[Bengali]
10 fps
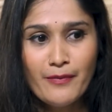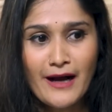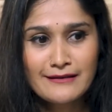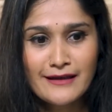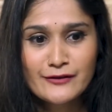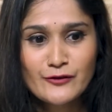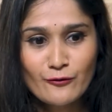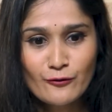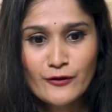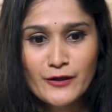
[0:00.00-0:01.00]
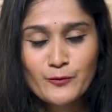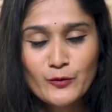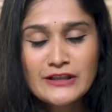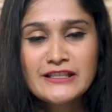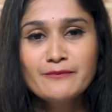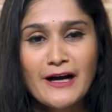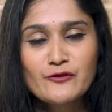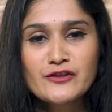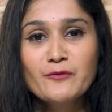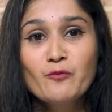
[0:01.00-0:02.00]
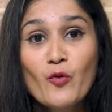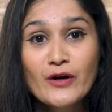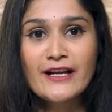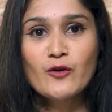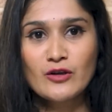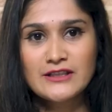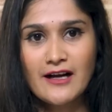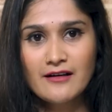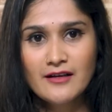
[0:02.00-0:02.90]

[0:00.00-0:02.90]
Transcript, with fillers: বাংলার জনগণের প্রতিটি মানুষ মানুষের মনের কথা